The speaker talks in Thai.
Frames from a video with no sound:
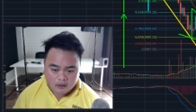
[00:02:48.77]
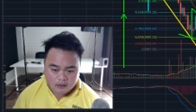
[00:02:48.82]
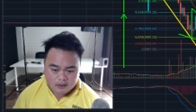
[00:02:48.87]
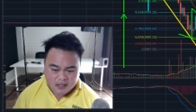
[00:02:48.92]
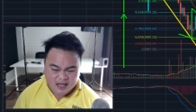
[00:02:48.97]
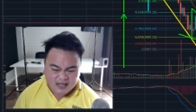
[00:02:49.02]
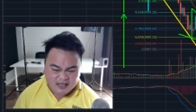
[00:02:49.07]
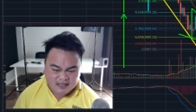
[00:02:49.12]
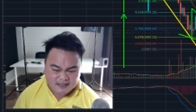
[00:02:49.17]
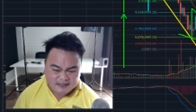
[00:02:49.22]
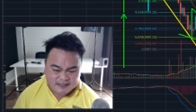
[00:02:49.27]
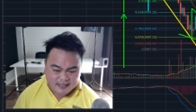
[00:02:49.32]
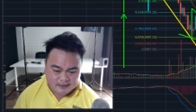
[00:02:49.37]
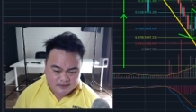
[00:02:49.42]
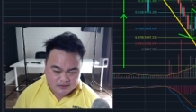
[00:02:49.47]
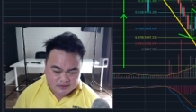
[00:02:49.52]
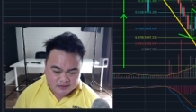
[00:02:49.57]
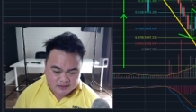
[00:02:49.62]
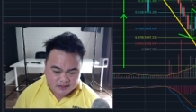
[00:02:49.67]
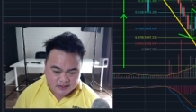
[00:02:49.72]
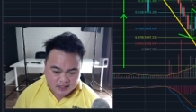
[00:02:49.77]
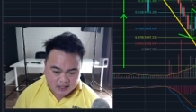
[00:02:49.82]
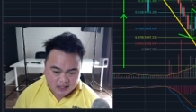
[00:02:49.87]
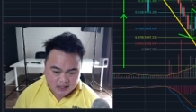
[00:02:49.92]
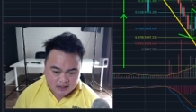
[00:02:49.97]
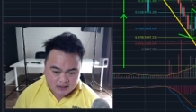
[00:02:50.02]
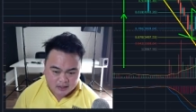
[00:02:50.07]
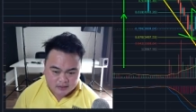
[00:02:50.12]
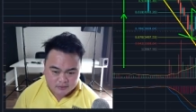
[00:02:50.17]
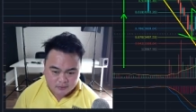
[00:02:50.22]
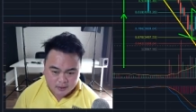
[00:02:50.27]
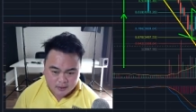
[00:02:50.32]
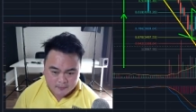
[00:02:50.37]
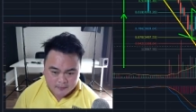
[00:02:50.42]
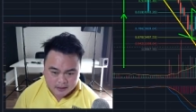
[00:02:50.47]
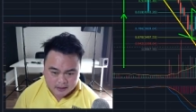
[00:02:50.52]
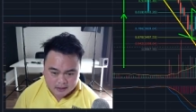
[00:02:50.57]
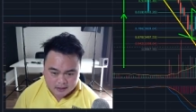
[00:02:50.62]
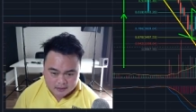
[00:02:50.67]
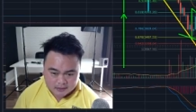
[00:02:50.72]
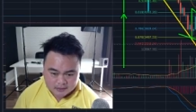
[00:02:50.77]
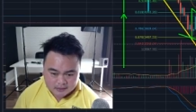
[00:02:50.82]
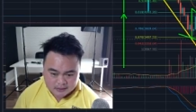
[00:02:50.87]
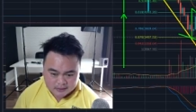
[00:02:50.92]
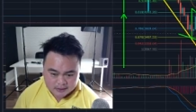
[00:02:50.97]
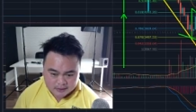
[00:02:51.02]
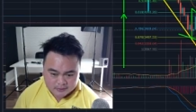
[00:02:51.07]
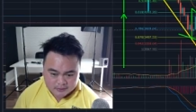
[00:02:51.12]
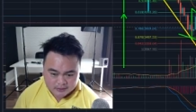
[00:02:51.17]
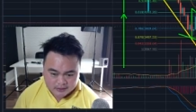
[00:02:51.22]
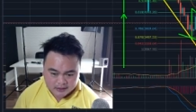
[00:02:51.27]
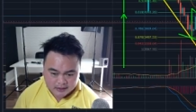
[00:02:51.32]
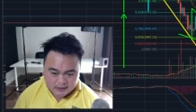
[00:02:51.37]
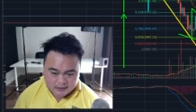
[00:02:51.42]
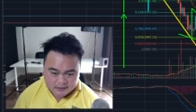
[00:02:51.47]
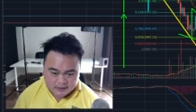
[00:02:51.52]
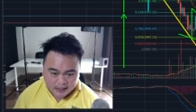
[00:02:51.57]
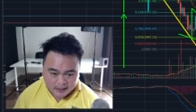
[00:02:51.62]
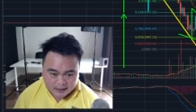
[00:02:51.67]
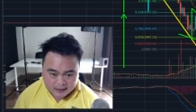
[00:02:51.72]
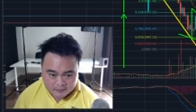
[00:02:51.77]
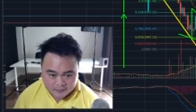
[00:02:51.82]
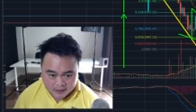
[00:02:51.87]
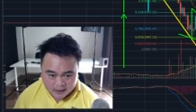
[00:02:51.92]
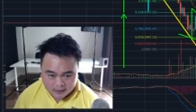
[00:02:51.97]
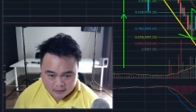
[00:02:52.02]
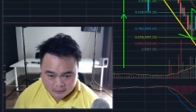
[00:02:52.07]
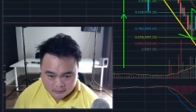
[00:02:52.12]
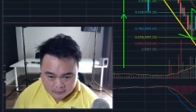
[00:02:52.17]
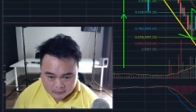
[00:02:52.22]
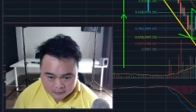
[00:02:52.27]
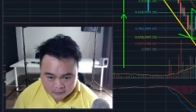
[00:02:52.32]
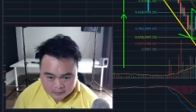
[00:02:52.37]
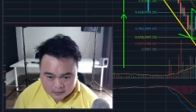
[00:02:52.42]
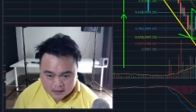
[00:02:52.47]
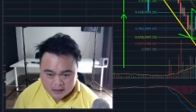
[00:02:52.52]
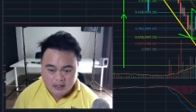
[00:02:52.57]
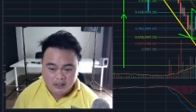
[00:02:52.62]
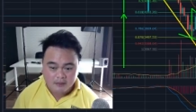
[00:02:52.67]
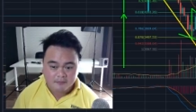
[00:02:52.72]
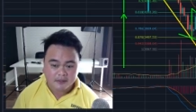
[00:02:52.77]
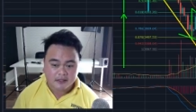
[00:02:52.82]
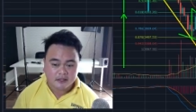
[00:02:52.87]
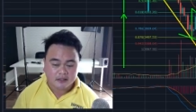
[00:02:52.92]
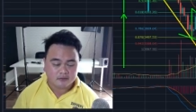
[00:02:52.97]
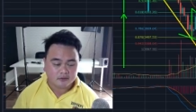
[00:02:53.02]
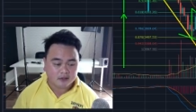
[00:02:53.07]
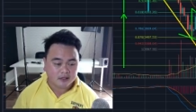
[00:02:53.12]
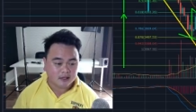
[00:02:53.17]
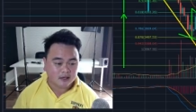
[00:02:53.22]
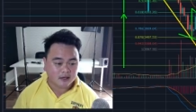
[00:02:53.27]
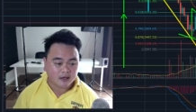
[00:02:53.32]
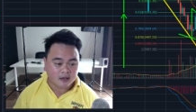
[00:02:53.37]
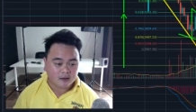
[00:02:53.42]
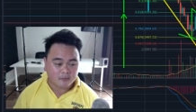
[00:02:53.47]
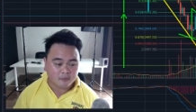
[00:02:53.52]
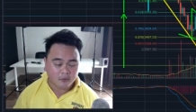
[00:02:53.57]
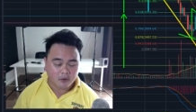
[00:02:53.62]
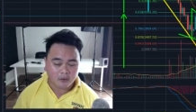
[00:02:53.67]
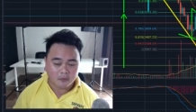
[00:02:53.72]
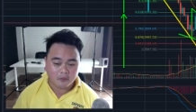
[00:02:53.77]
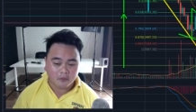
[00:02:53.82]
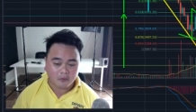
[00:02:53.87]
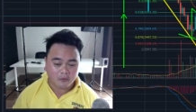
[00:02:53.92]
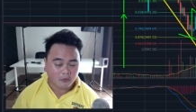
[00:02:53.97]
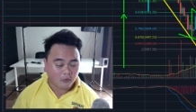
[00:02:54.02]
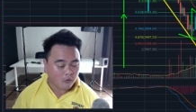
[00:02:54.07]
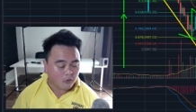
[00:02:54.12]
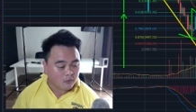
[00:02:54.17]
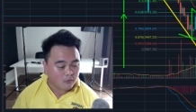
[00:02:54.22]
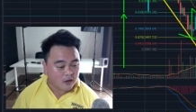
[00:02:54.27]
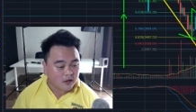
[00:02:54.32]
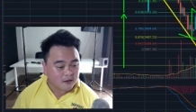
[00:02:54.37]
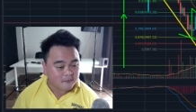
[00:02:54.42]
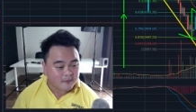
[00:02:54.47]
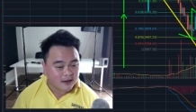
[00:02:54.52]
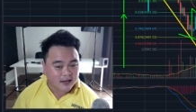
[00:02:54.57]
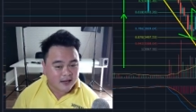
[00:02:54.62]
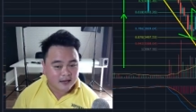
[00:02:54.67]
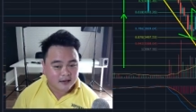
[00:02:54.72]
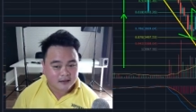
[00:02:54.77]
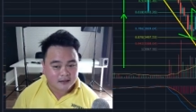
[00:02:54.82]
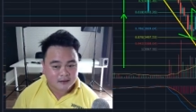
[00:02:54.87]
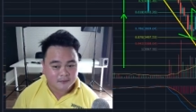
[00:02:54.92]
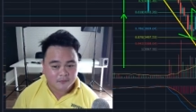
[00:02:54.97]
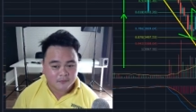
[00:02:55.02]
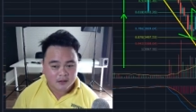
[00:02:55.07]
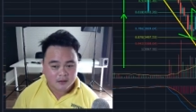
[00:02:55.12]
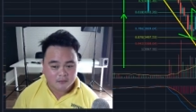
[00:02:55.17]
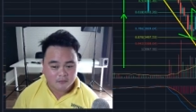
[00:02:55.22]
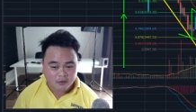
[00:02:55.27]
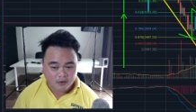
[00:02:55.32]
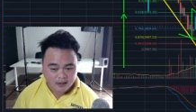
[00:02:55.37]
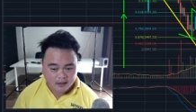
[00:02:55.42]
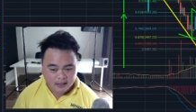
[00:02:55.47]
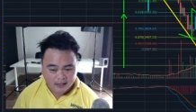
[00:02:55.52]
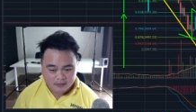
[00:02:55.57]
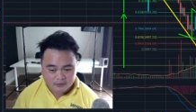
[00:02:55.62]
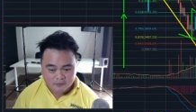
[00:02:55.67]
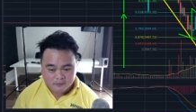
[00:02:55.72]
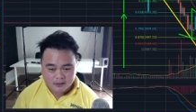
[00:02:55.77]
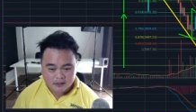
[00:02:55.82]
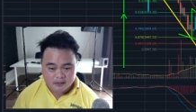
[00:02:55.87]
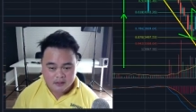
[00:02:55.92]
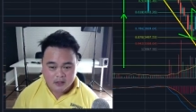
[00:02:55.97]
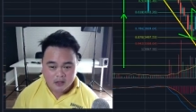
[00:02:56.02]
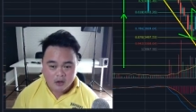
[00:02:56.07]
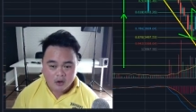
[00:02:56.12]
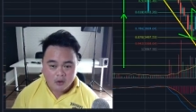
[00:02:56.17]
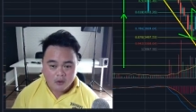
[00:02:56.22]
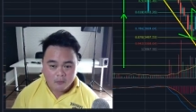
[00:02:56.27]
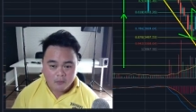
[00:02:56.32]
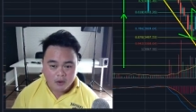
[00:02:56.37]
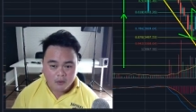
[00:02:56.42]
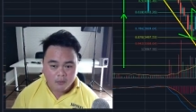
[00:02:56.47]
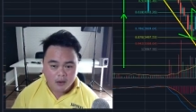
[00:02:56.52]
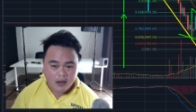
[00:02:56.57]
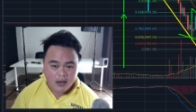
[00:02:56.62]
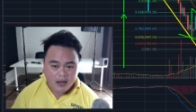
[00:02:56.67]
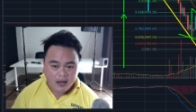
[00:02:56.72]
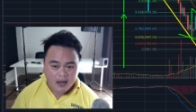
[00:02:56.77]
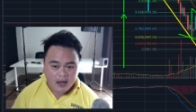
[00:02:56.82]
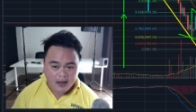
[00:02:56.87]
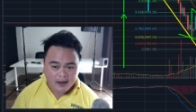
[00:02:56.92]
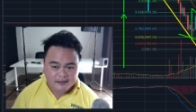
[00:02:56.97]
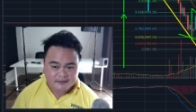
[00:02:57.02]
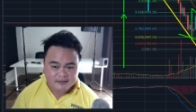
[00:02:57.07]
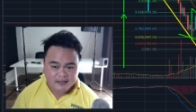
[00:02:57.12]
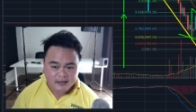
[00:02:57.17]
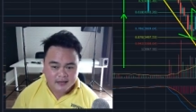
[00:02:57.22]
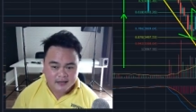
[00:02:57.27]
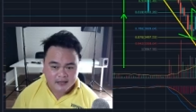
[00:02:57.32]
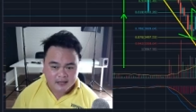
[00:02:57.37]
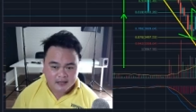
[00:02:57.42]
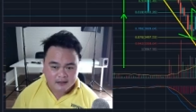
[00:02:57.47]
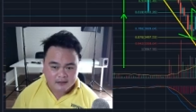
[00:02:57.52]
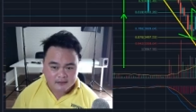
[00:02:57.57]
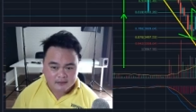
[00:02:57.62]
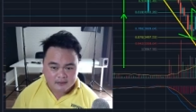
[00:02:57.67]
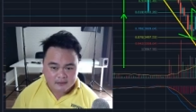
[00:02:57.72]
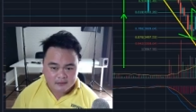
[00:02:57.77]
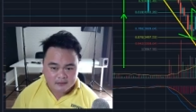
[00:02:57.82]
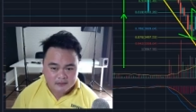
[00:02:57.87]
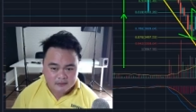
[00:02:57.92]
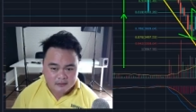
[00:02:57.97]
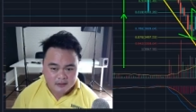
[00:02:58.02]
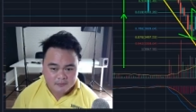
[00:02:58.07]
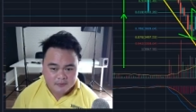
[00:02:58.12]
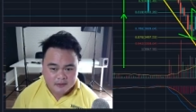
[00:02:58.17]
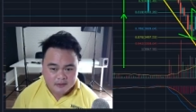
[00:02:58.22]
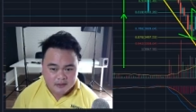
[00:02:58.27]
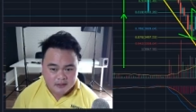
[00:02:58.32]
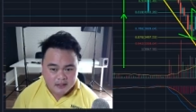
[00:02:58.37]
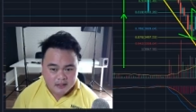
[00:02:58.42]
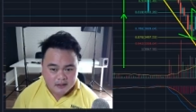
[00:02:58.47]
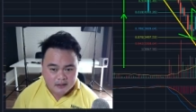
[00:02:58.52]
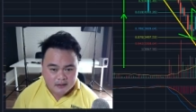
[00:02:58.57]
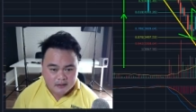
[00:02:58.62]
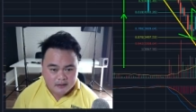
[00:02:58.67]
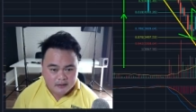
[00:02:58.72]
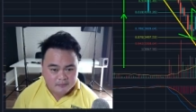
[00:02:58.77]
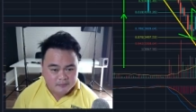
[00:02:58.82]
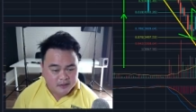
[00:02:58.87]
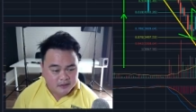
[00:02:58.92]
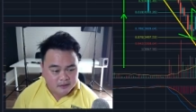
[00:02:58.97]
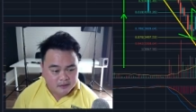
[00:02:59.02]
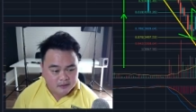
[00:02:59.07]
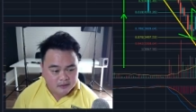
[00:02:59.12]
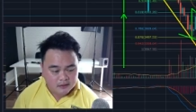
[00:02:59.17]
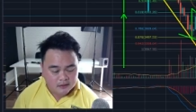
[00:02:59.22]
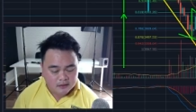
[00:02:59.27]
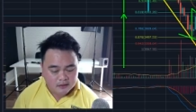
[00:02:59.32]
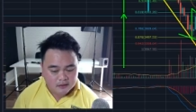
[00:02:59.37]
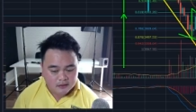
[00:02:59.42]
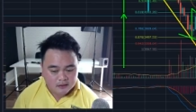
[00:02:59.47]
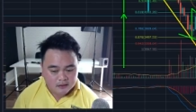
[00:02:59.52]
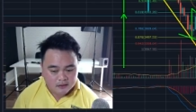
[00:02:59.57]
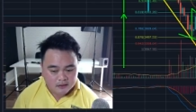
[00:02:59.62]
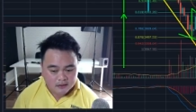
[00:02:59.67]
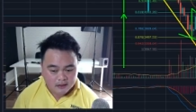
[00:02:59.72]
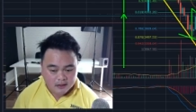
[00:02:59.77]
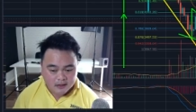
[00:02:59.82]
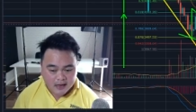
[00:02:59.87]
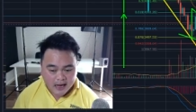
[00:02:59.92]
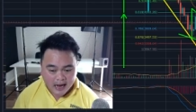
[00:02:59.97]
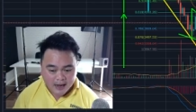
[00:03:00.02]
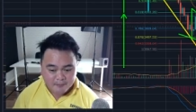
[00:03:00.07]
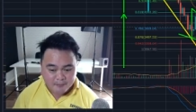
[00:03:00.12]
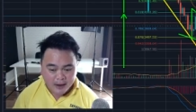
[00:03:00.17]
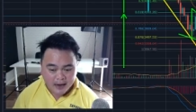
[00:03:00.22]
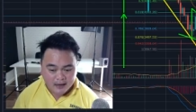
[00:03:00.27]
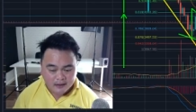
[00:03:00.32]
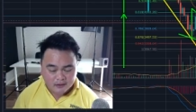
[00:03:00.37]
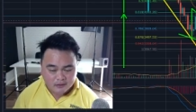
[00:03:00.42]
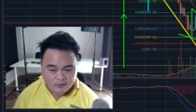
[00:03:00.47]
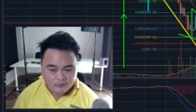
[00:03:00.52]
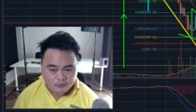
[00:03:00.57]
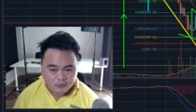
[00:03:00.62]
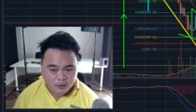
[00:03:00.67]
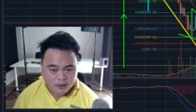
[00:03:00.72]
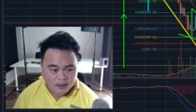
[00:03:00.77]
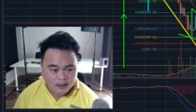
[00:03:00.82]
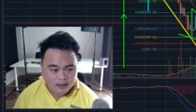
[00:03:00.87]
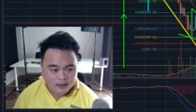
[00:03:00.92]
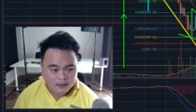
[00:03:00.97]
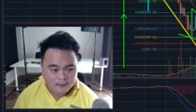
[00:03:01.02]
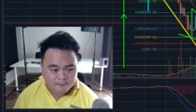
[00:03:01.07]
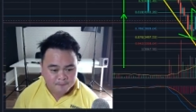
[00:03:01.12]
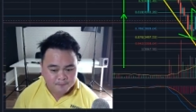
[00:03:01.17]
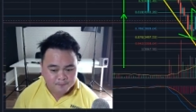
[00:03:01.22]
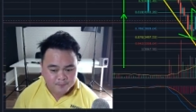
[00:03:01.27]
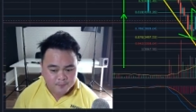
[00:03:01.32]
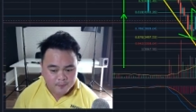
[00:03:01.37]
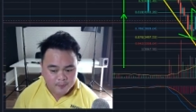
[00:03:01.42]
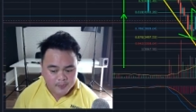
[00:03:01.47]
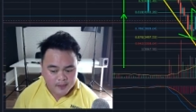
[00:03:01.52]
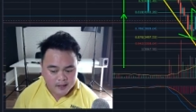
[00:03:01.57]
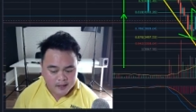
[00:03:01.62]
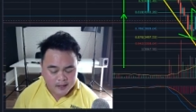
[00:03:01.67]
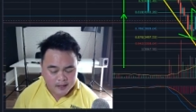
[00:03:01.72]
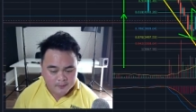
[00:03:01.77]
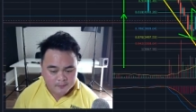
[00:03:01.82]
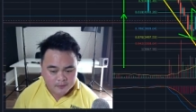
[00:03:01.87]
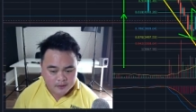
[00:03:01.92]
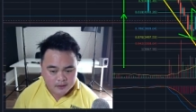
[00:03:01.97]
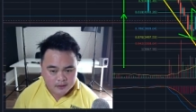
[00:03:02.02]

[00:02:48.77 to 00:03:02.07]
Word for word: ถ้าขึ้นจากจุดนี้นะถ้าสมมติว่ามันเกิดขึ้นจากจุดนี้แล้วไต่ขึ้นไปแล้วขึ้นไปยืนตรงนี้เลยนะผมโอ้โหโอเวอร์มากนะครับเพราะอะไรรู้ไหมเพราะว่าไอซ์ไซเนี่ยเหลือพื้นที่ให้ขึ้นอีกไม่เยอะค่ะเนื่องการพักตัวนะครับ